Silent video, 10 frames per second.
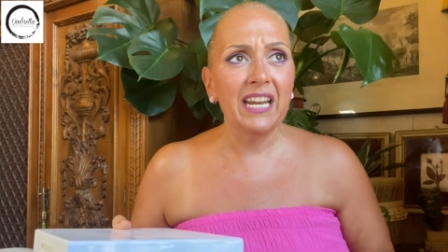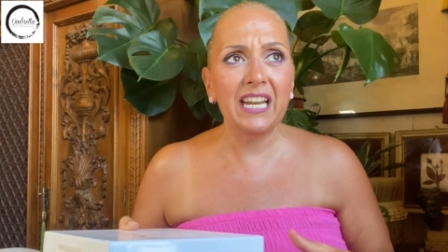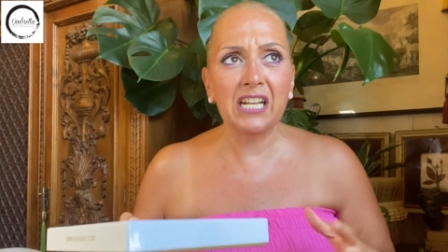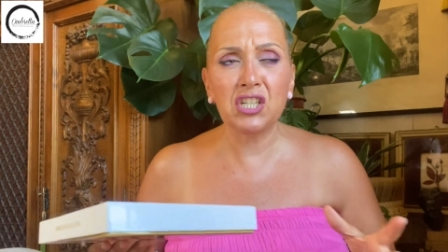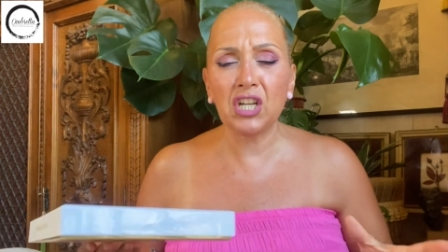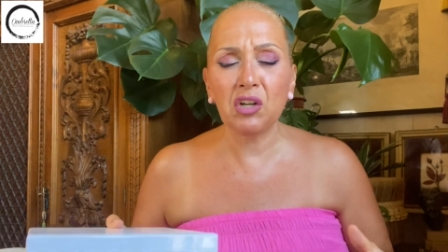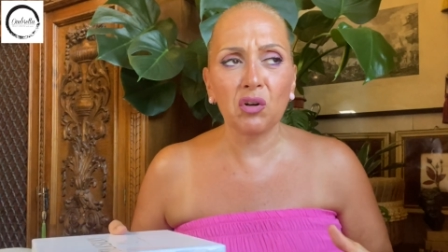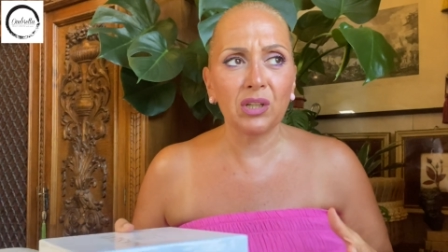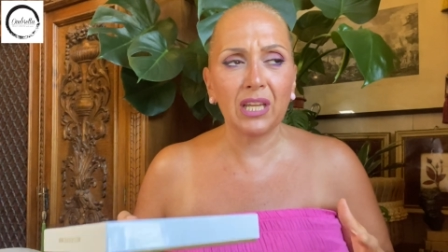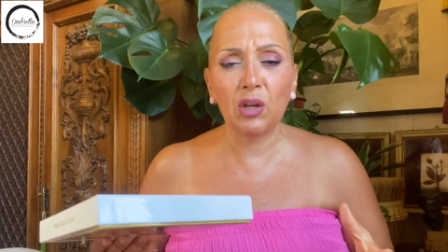nel
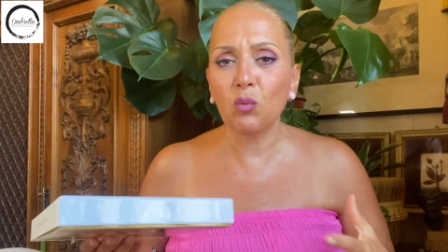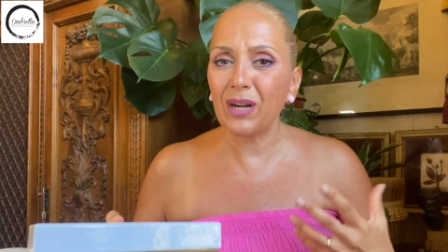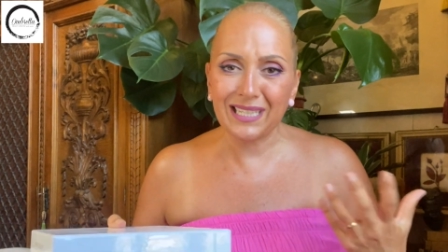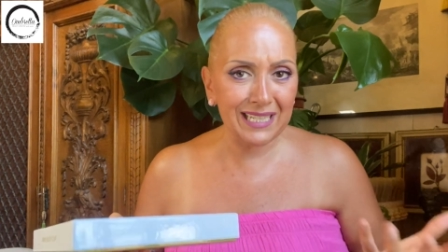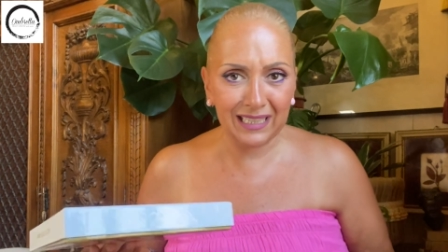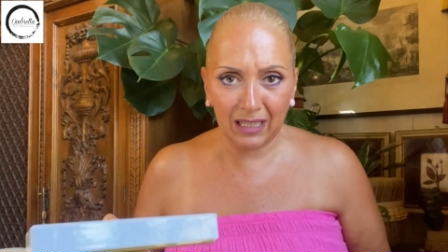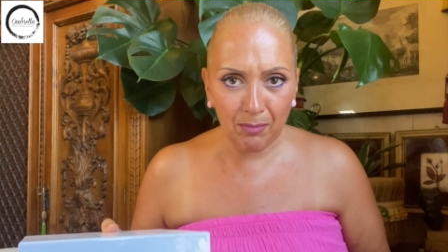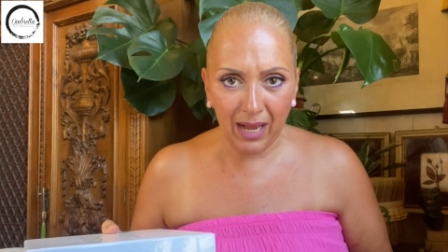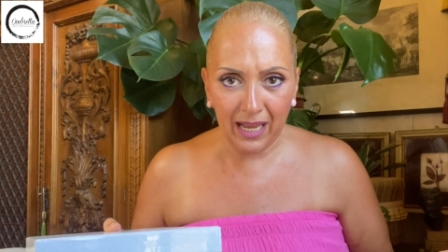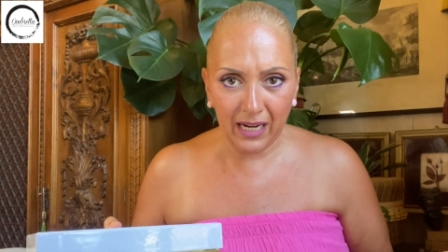giro di una
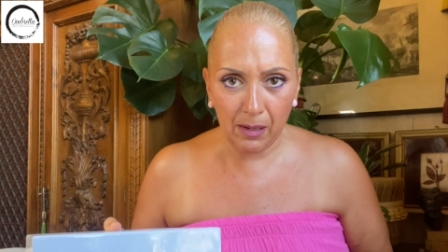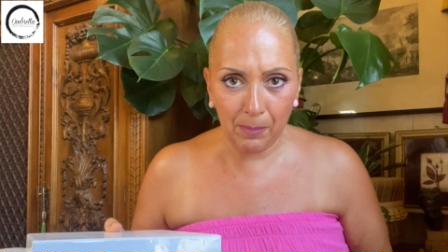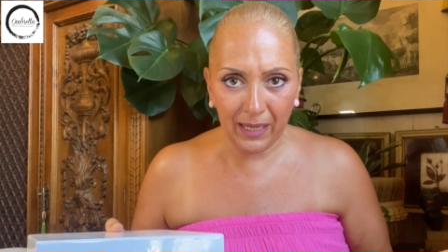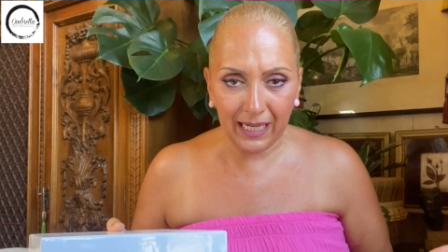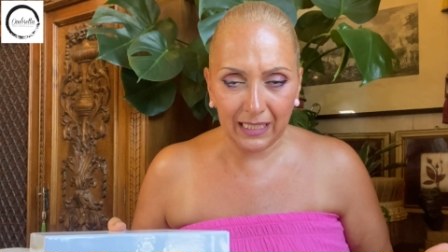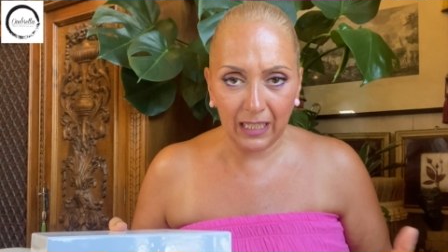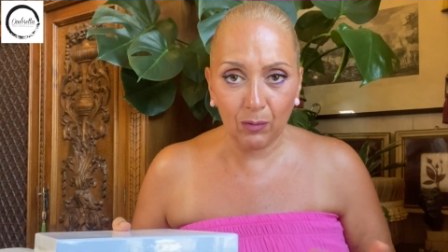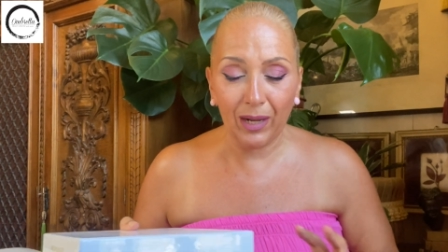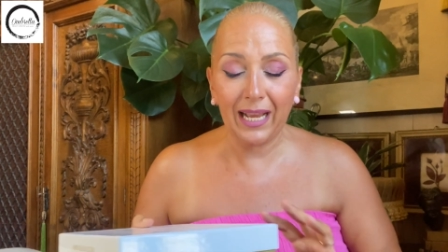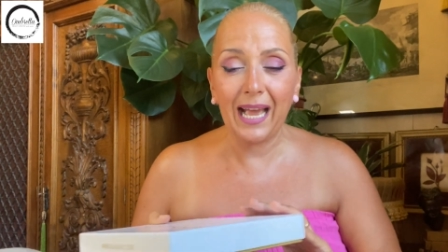settimana il
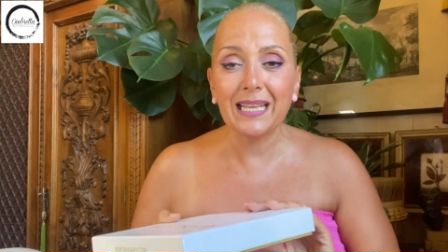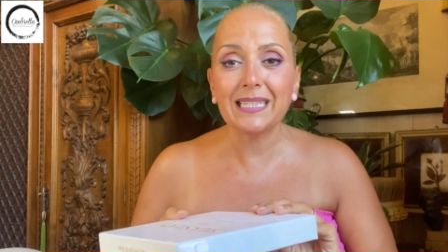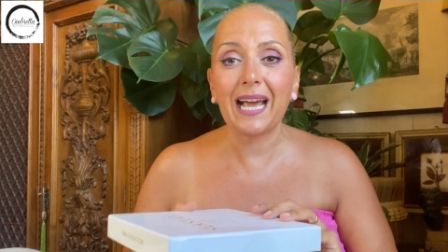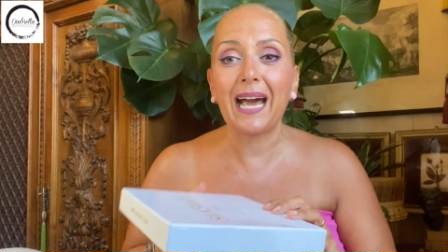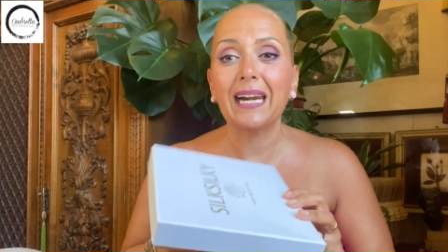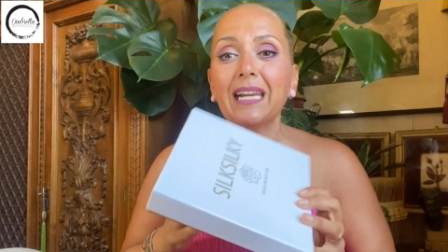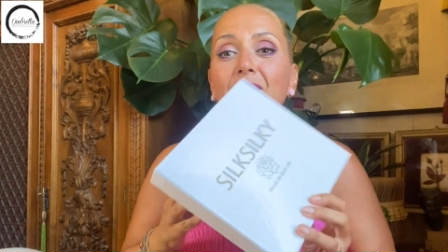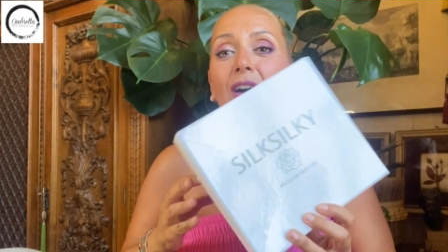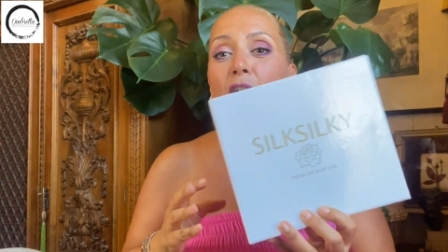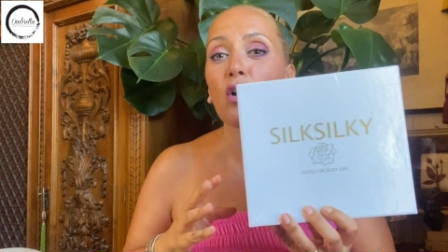pacchettino a casa,
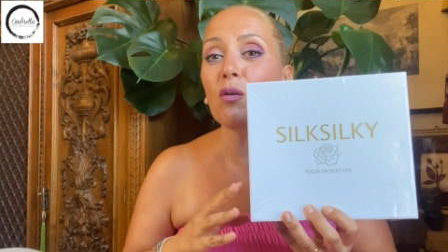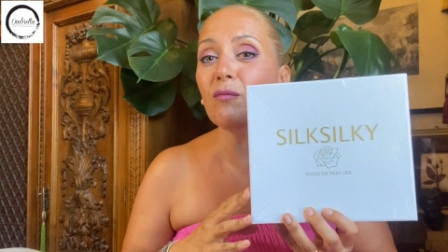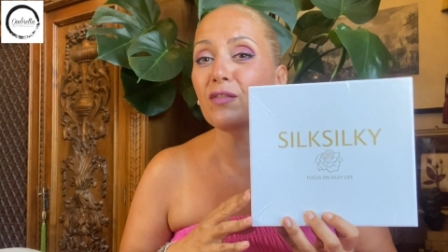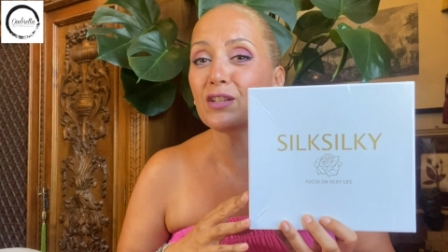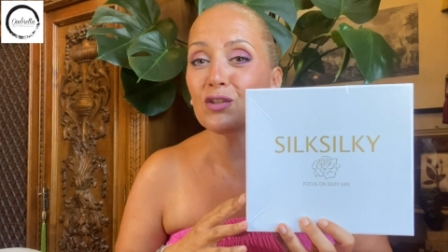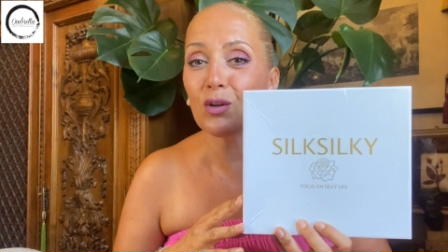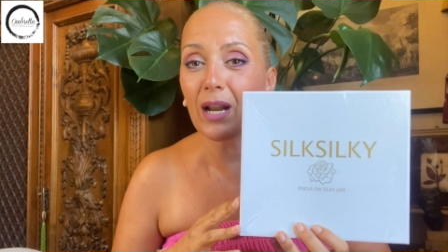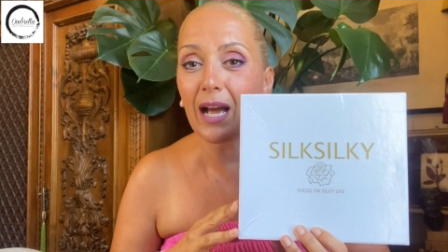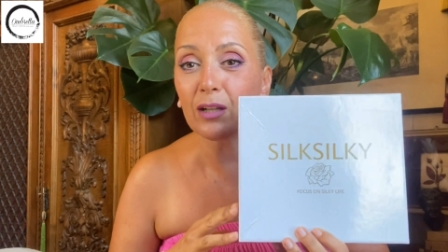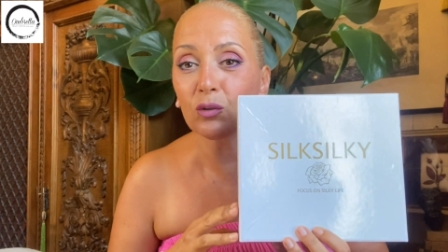arriva
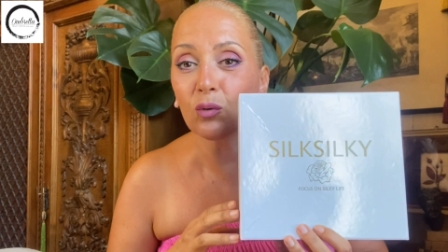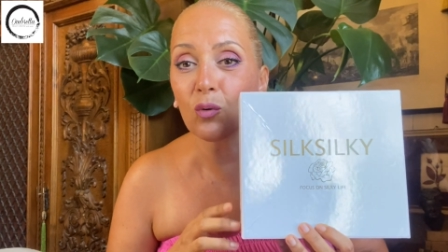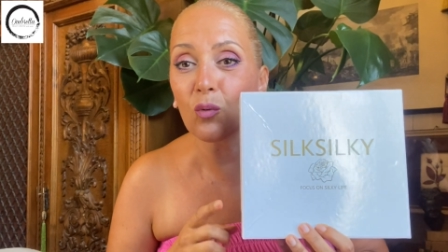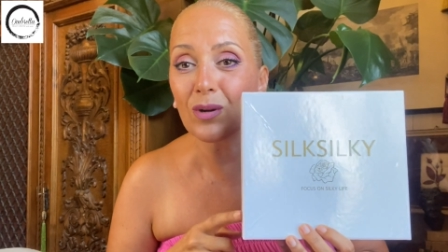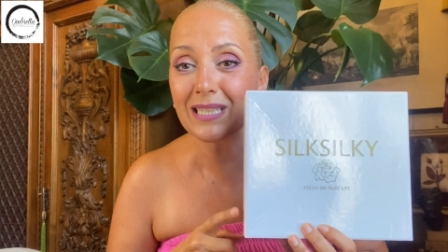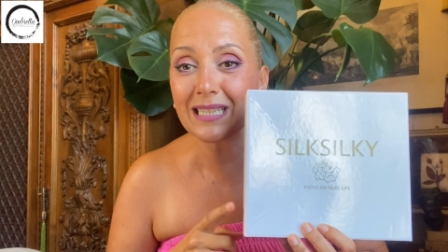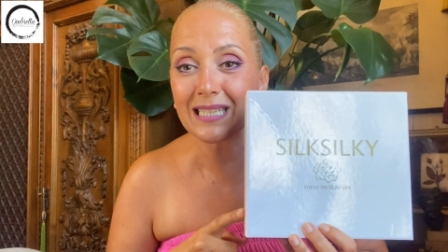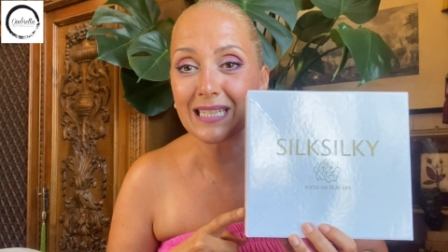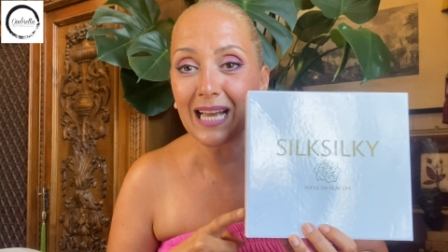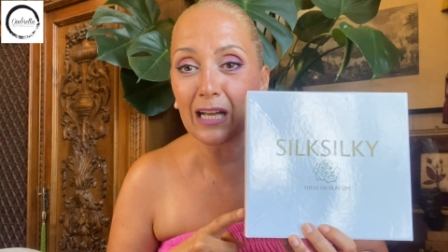confezionato con
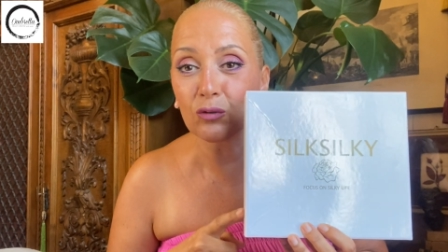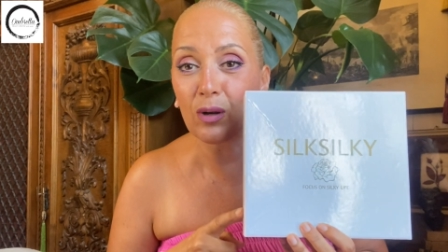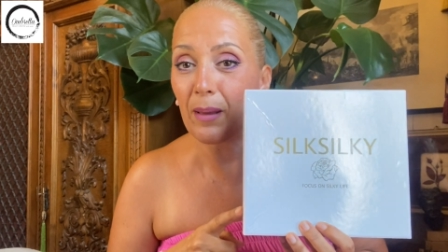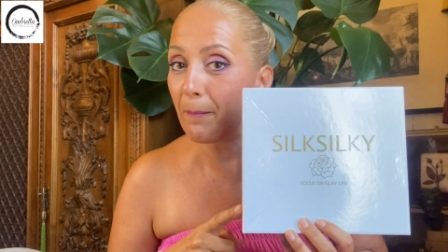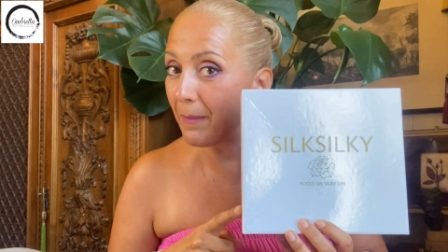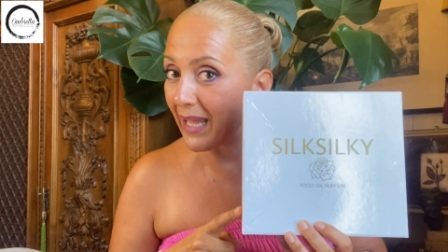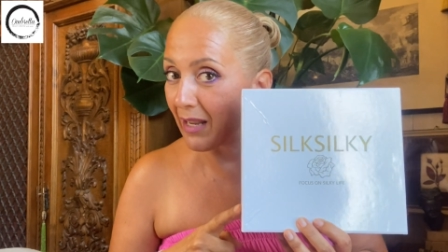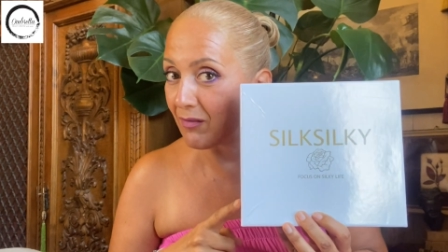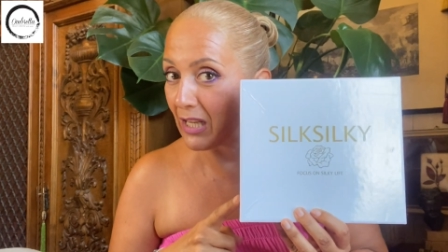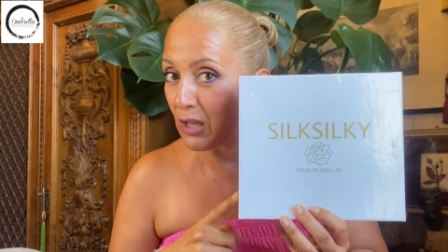queste scatole
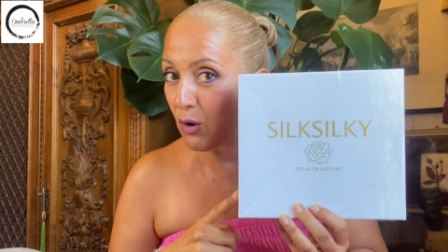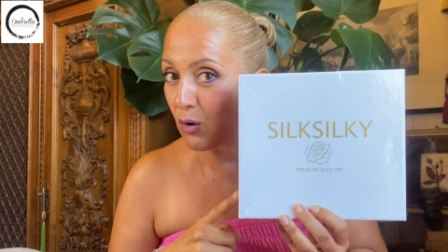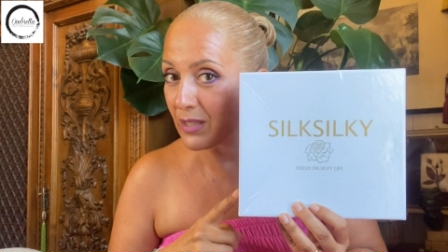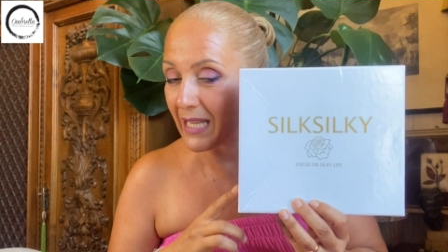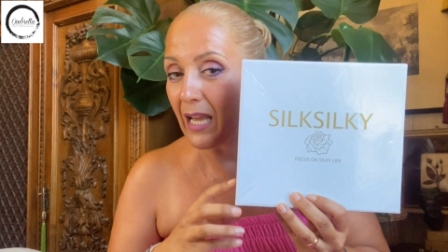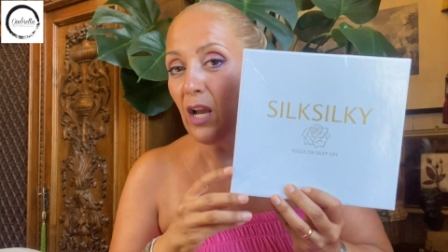meravigliose,